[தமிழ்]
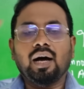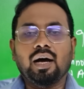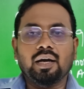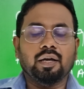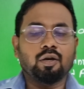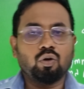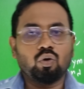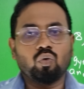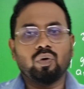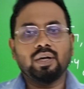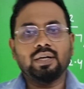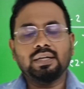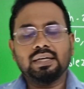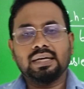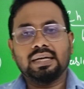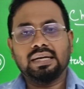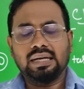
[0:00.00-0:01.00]
ஹாய் ஒரு
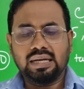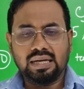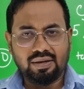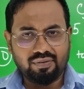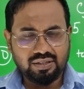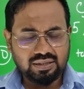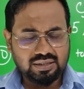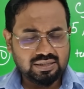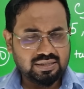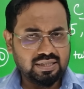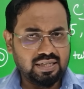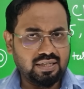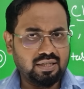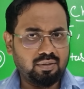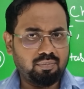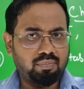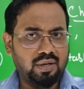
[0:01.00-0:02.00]
ஒன் லெவன்த்து
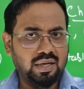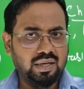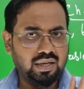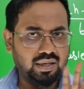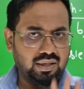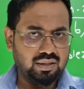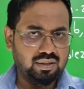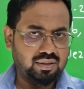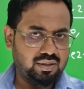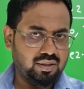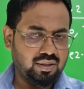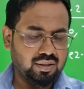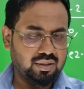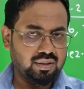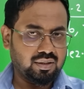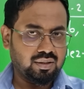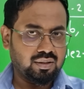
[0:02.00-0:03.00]
ஸ்டாண்டர்ட் பயாலஜி
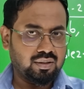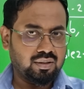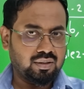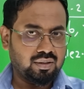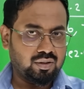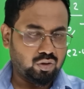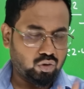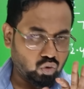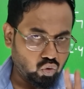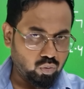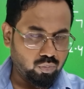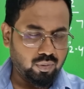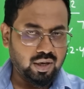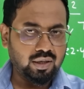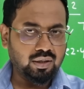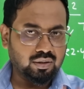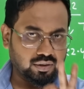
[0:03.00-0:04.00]
டூ
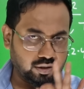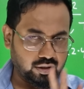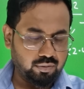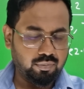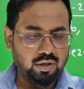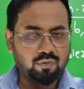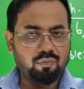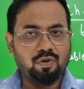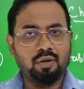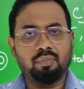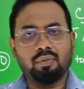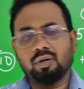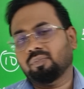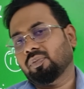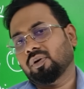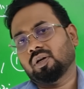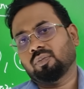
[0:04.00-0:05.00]
மார்க் த்ரீ மார்க் ஃபைவ்
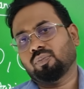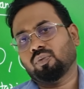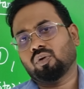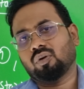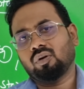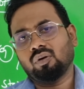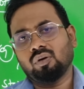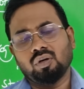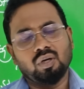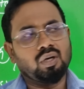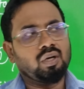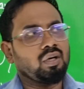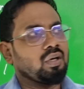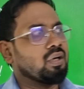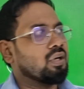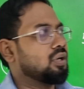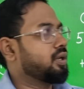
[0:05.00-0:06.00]
மார்க் பார்க்க போகிறோம்
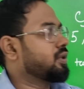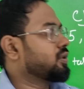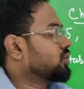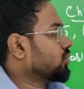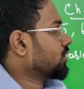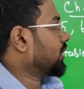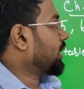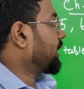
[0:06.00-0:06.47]
ஸோ